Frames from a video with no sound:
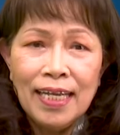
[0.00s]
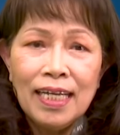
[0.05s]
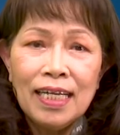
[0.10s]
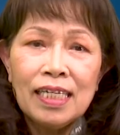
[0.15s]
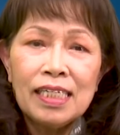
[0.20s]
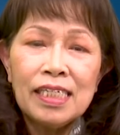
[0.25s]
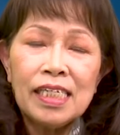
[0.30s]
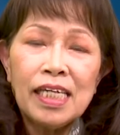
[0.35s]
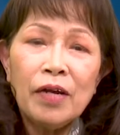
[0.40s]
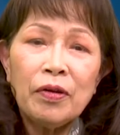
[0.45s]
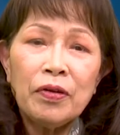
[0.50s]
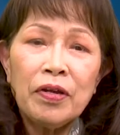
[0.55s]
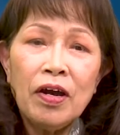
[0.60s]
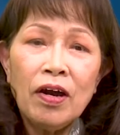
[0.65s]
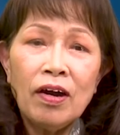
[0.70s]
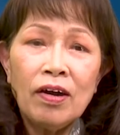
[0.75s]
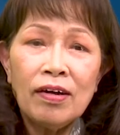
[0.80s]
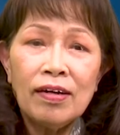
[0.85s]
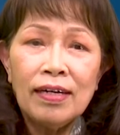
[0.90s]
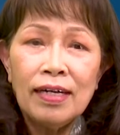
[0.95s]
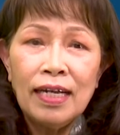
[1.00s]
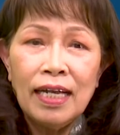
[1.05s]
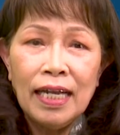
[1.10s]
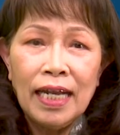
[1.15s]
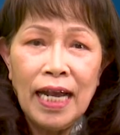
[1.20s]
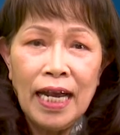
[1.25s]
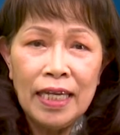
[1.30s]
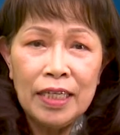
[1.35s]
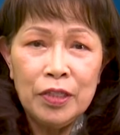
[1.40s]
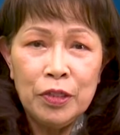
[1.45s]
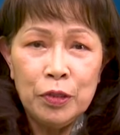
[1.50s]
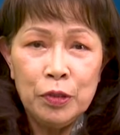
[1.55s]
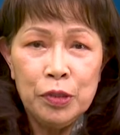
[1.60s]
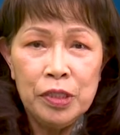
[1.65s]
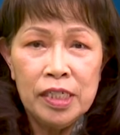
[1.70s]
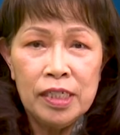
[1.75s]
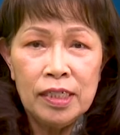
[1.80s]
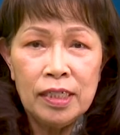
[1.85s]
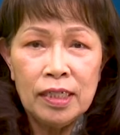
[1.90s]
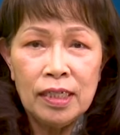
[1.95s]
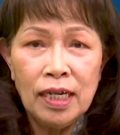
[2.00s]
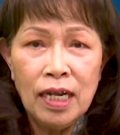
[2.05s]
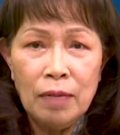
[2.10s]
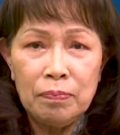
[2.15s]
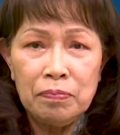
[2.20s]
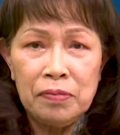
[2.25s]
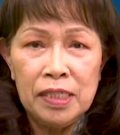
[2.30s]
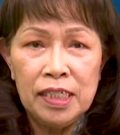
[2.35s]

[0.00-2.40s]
Sau đó, Ngài chủ trương lập